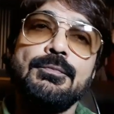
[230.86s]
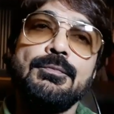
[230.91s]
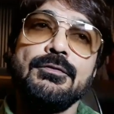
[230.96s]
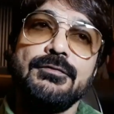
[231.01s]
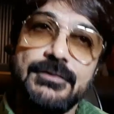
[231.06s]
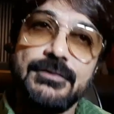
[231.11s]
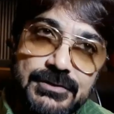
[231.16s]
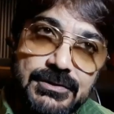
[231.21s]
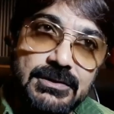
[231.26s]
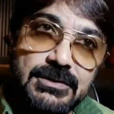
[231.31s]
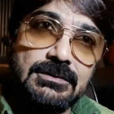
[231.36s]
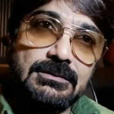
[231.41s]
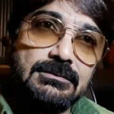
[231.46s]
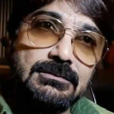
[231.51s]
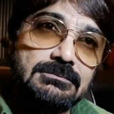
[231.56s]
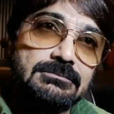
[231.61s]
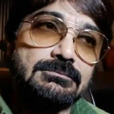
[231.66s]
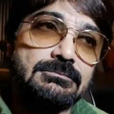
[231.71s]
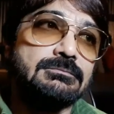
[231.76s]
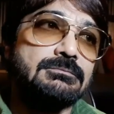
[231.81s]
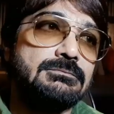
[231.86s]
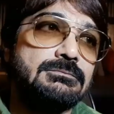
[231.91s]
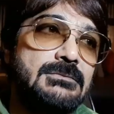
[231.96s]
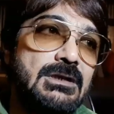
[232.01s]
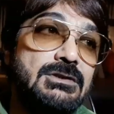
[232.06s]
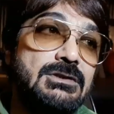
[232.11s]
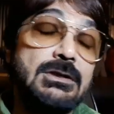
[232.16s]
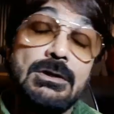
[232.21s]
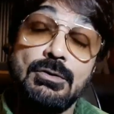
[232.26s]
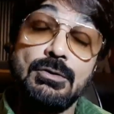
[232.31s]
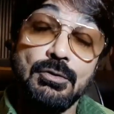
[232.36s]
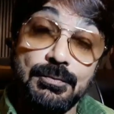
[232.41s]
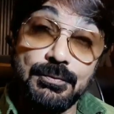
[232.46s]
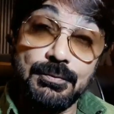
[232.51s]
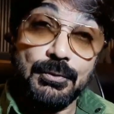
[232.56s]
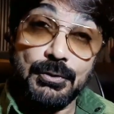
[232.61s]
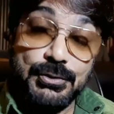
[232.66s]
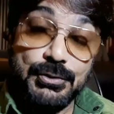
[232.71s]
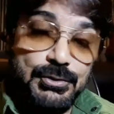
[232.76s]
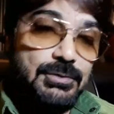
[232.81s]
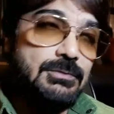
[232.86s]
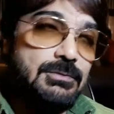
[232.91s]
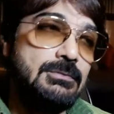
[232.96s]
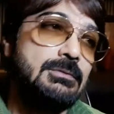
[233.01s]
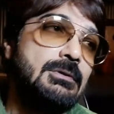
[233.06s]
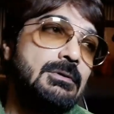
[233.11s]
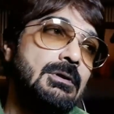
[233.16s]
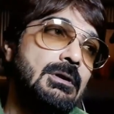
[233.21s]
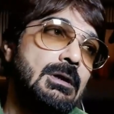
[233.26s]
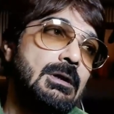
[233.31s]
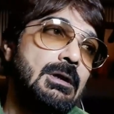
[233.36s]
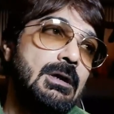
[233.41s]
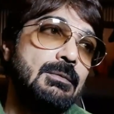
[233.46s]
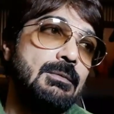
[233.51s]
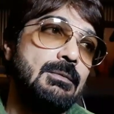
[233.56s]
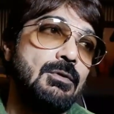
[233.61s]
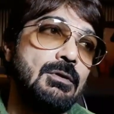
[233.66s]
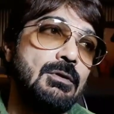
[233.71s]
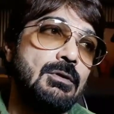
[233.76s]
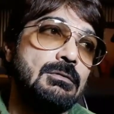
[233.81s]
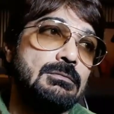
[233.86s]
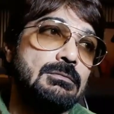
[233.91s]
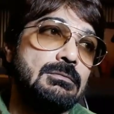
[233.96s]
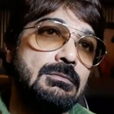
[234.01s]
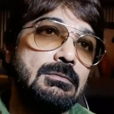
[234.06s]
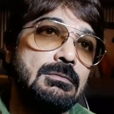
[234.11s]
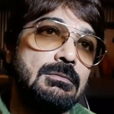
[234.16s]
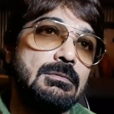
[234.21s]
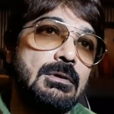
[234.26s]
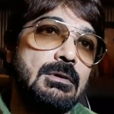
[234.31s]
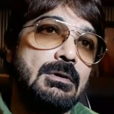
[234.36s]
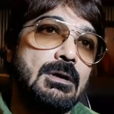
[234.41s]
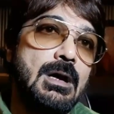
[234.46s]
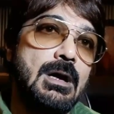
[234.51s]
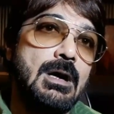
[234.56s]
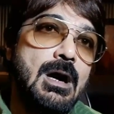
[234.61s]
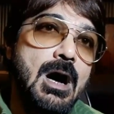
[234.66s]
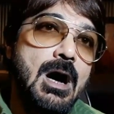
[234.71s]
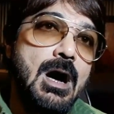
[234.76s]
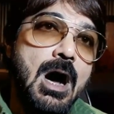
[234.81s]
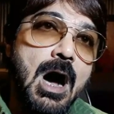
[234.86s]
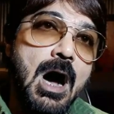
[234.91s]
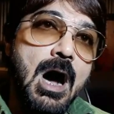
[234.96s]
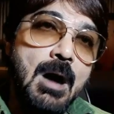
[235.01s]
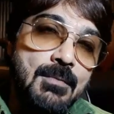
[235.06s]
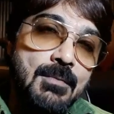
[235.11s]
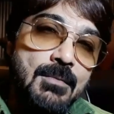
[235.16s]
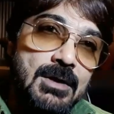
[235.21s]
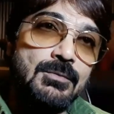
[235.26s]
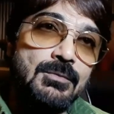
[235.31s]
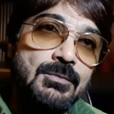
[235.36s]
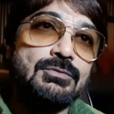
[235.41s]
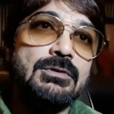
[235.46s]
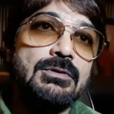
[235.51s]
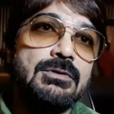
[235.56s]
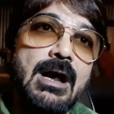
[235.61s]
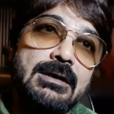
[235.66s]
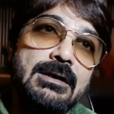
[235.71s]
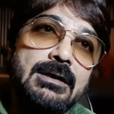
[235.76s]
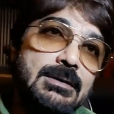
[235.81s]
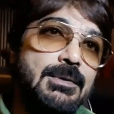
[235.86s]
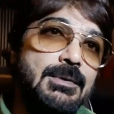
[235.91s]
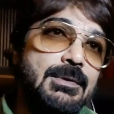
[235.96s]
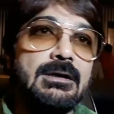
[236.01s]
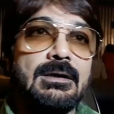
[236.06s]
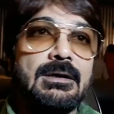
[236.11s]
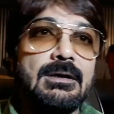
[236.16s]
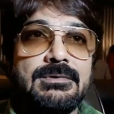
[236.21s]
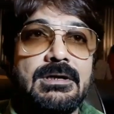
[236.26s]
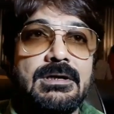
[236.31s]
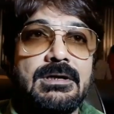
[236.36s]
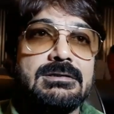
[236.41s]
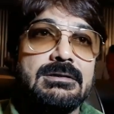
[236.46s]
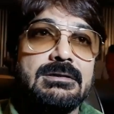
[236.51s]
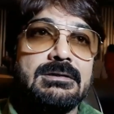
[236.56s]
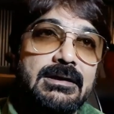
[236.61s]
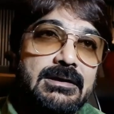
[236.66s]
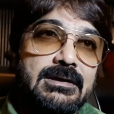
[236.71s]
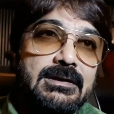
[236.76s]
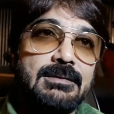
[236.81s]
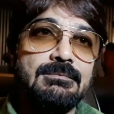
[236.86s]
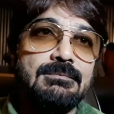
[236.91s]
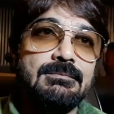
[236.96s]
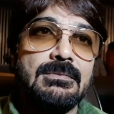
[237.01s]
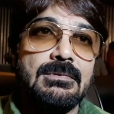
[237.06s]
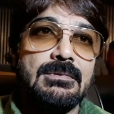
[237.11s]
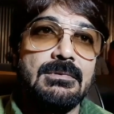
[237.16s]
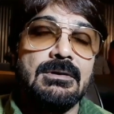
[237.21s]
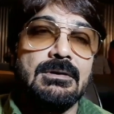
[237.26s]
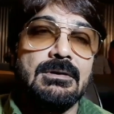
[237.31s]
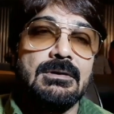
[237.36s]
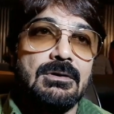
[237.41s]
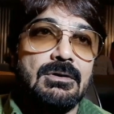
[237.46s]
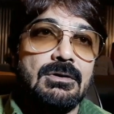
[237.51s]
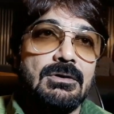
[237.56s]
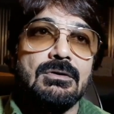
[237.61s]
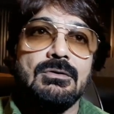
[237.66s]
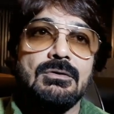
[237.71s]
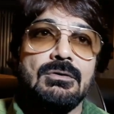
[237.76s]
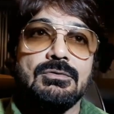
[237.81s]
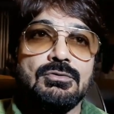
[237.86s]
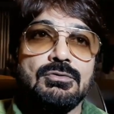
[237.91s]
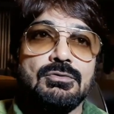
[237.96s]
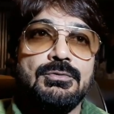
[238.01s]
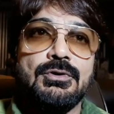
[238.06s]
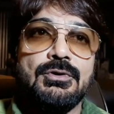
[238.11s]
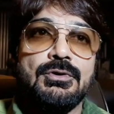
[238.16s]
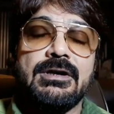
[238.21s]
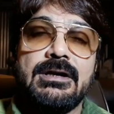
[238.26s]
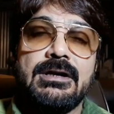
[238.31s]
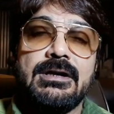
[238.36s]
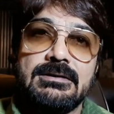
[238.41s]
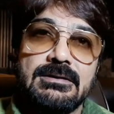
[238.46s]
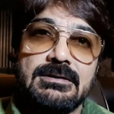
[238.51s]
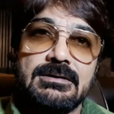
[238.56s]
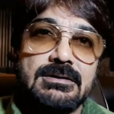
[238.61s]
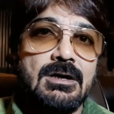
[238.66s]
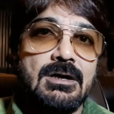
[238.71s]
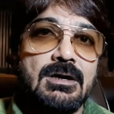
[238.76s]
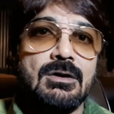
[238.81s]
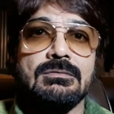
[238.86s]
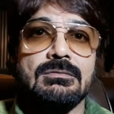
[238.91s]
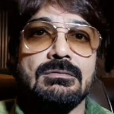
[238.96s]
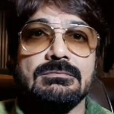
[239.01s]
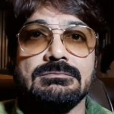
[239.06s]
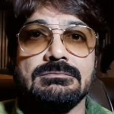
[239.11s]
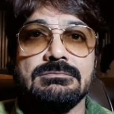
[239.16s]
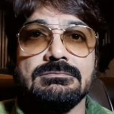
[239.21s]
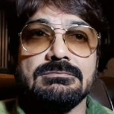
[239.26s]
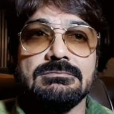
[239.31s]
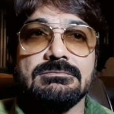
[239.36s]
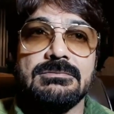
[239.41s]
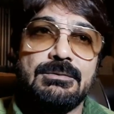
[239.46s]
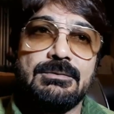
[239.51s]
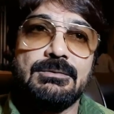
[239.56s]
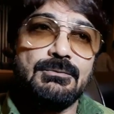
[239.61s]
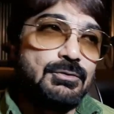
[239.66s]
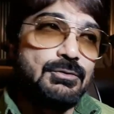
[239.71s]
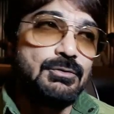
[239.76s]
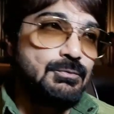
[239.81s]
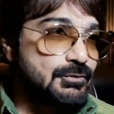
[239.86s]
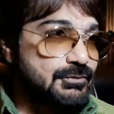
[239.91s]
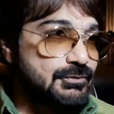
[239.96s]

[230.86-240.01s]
খুব প্রফেশনাল যেটা খুব প্রয়োজন এবং আমার মতন একটা পাগলামি আছে দেখলাম ও তুমি ওকে খেতে দাও ঠিক